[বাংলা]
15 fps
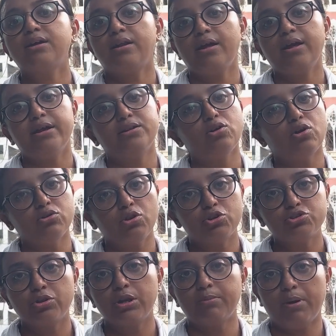থানায় একটি
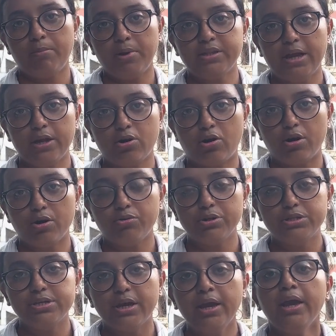গণধর্ষণের মামলা দায়ের করা
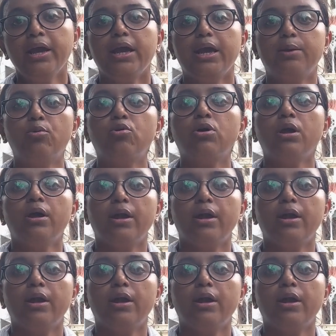হয়েছে এবং